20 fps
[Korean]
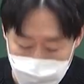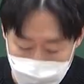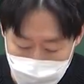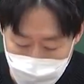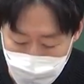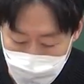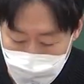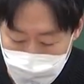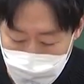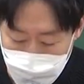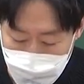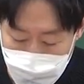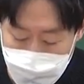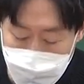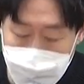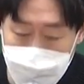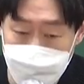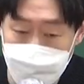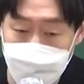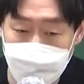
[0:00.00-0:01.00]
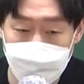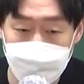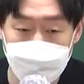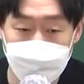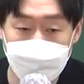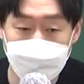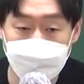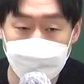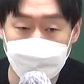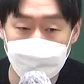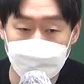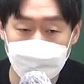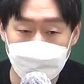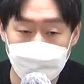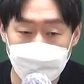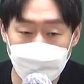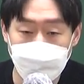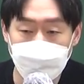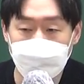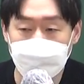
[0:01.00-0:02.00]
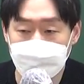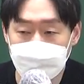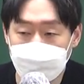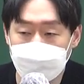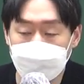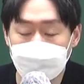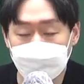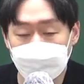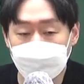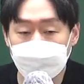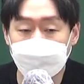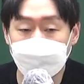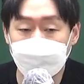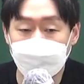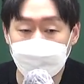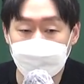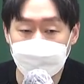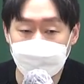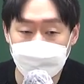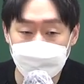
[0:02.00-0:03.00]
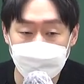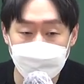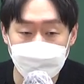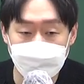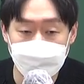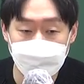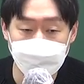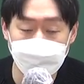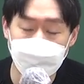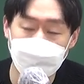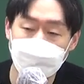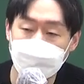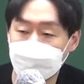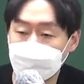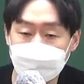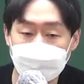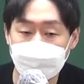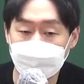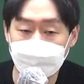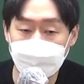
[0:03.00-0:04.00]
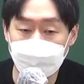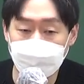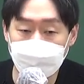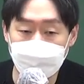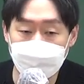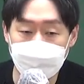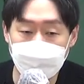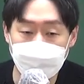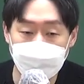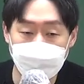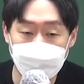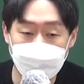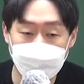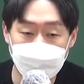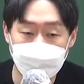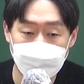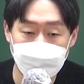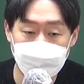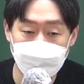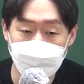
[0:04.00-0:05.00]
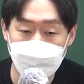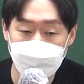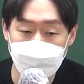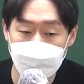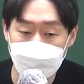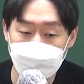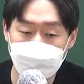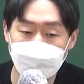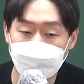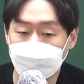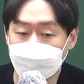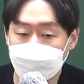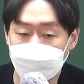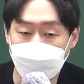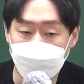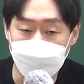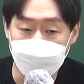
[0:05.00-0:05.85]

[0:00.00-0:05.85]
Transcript: 그래도 일반적으로 보편적인 우리나라 회사들은 그렇게까지는 막 엄청 큰 혜택을 주지는